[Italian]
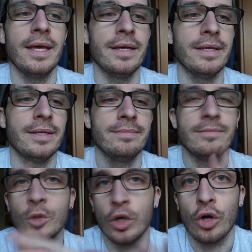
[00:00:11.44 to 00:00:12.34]
eh,
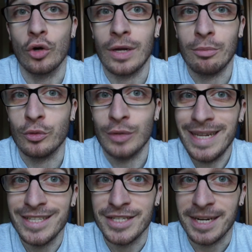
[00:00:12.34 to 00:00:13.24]
non le ho ancora potute
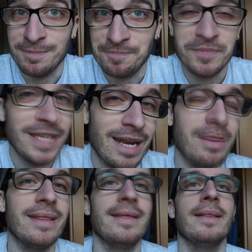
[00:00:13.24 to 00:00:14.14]
leggere,
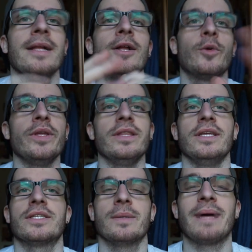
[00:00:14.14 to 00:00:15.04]
chiaramente.
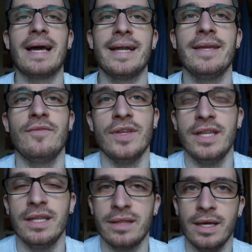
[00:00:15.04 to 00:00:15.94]
Quindi se magari
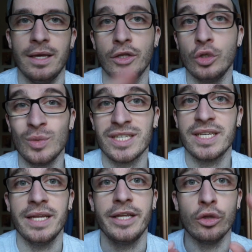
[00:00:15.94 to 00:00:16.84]
vedete di una
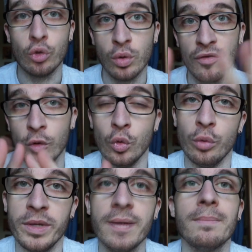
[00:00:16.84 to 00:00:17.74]
serie due
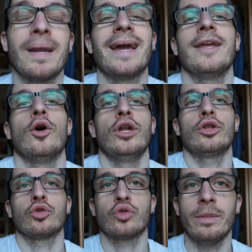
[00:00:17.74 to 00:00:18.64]
volumi, magari ho
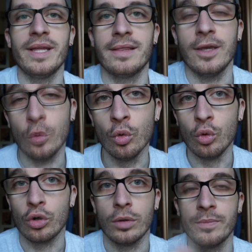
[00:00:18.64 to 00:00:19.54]
letto solamente
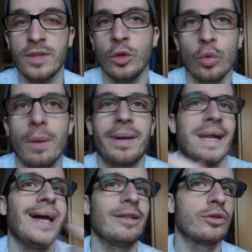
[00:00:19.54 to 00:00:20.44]
uno dei due perché
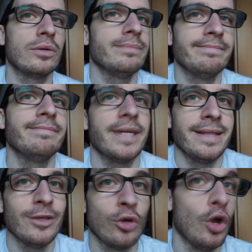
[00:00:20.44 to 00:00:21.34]
l'altro,
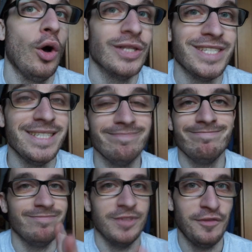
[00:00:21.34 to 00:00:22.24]
prendendo oggi,
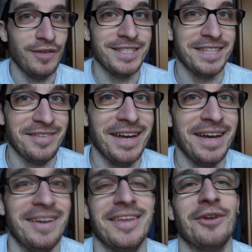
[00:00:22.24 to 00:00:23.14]
difficile
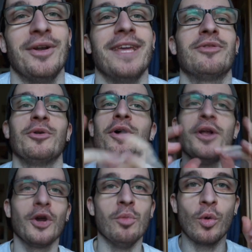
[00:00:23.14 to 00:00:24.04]
averlo letto.
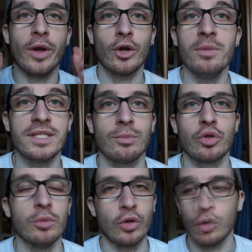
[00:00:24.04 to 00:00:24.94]
Comunque, cominciamo
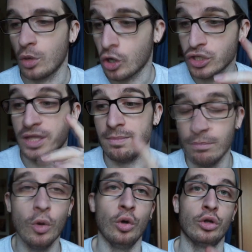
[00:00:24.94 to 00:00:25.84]
subito con qualcosa di
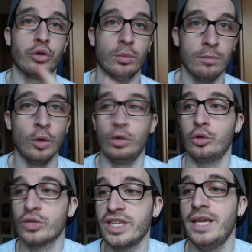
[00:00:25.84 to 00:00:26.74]
molto,
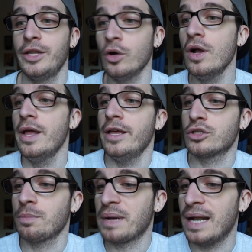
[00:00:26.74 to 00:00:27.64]
molto serio e
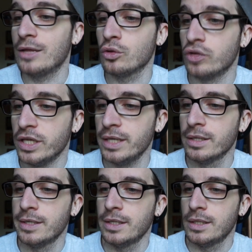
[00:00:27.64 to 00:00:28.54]
sto parlando di...
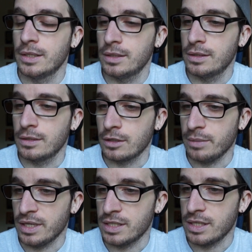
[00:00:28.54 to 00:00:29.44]

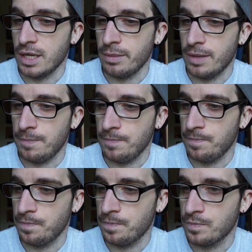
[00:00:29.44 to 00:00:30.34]
com'è che si chiama?
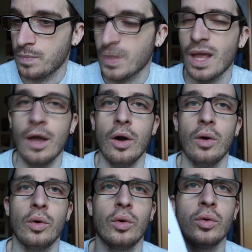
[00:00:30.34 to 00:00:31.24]

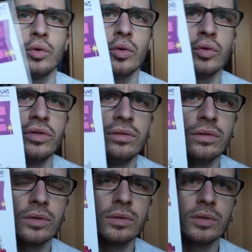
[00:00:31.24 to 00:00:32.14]
o, o,
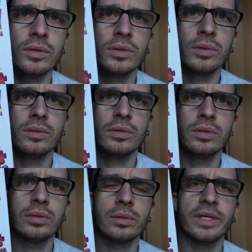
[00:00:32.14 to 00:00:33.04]
o, o
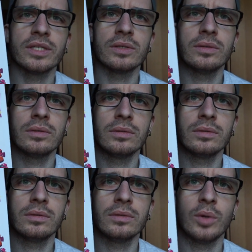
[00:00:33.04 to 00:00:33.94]
questo
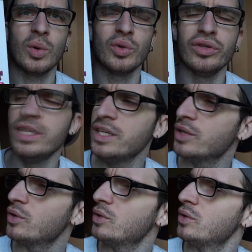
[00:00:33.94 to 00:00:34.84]

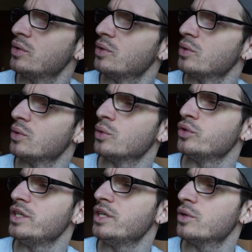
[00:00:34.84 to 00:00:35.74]
oddio
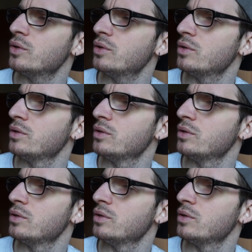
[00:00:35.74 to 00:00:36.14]
oddio